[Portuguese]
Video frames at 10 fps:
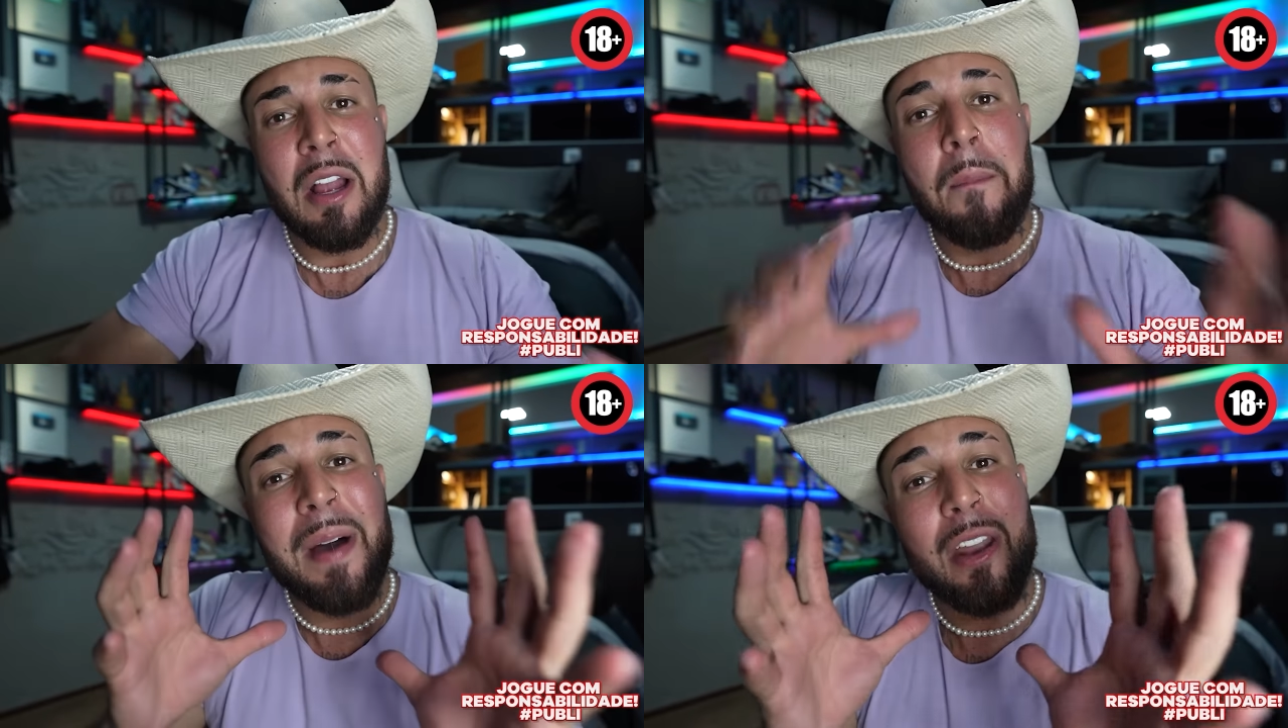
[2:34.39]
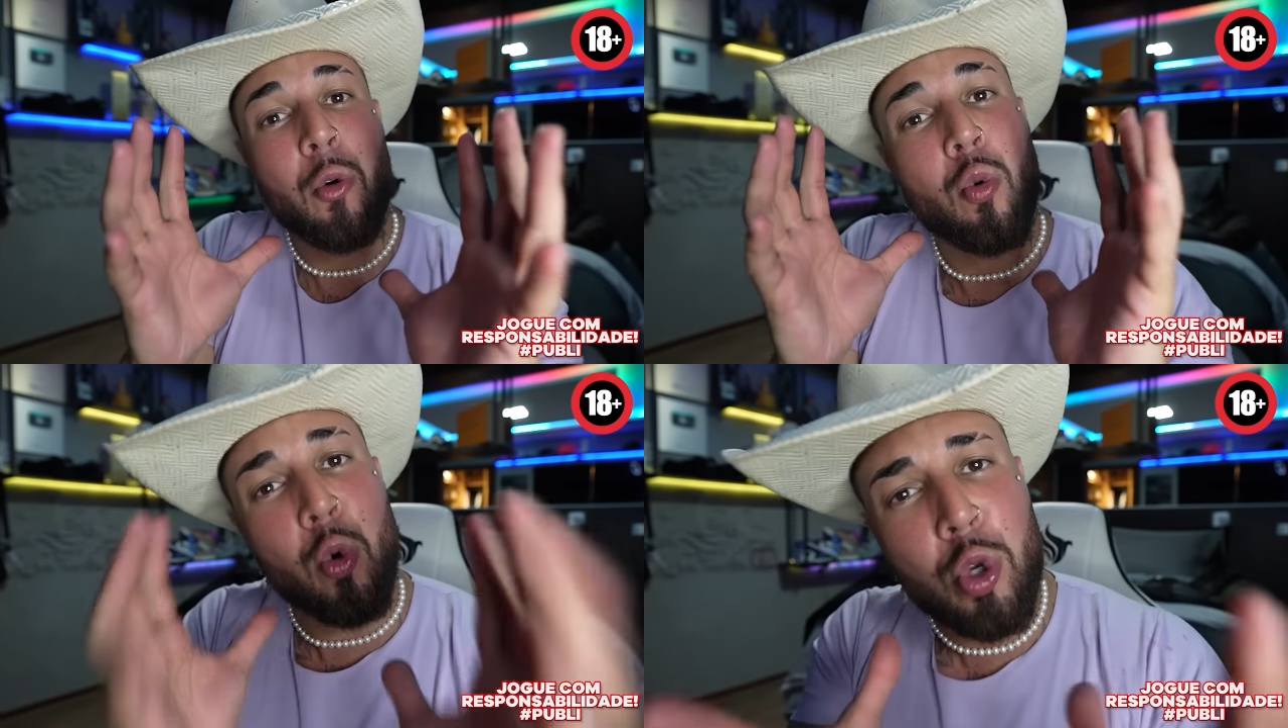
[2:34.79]
Mano,
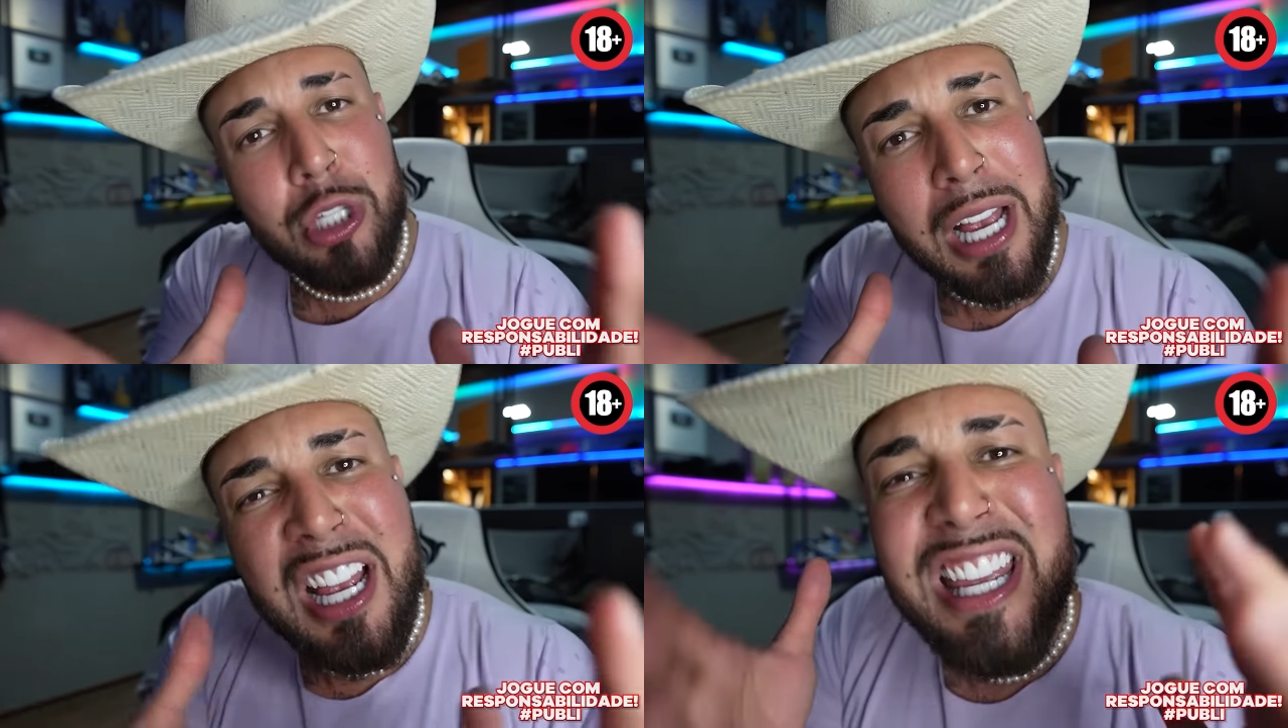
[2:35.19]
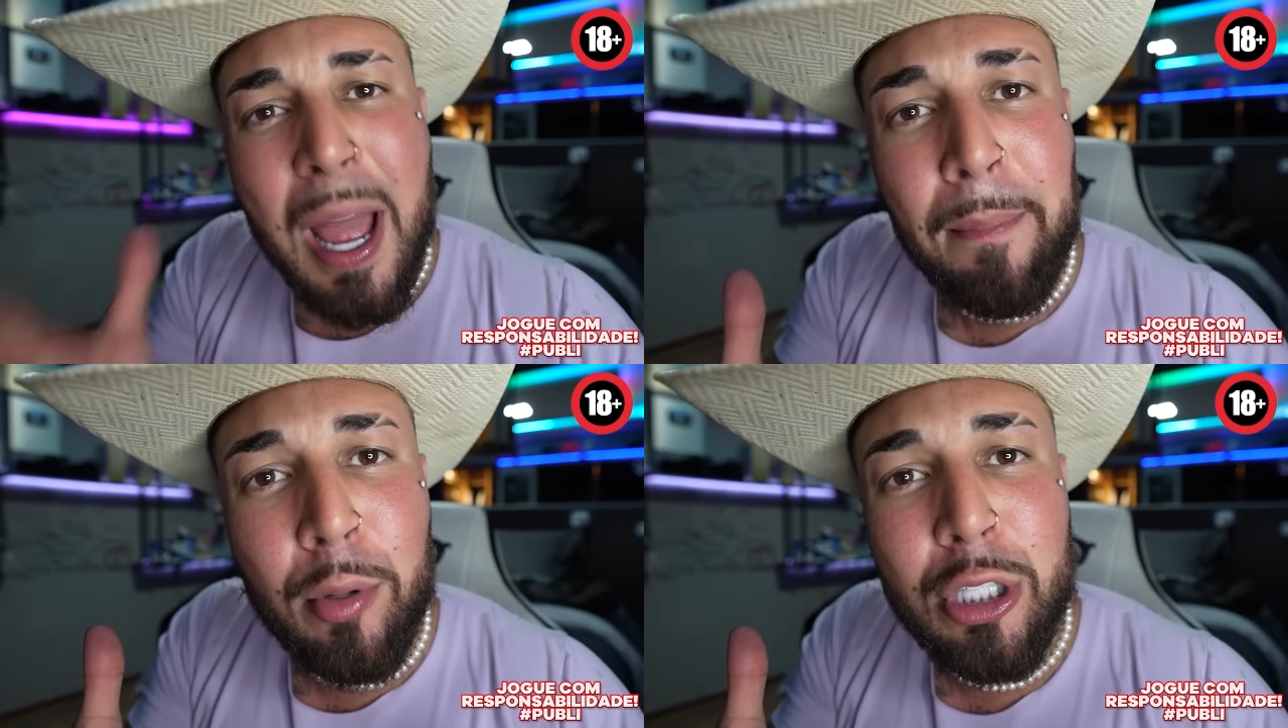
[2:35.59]
usa e
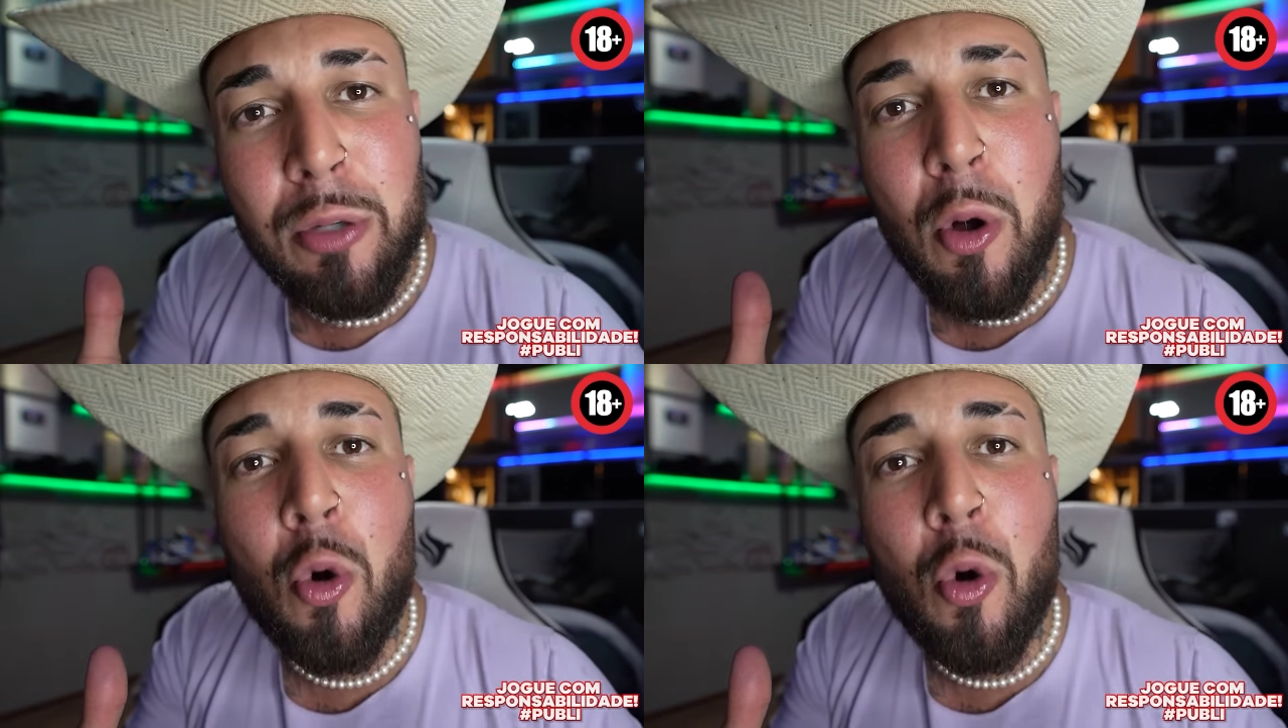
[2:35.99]
abusa do meu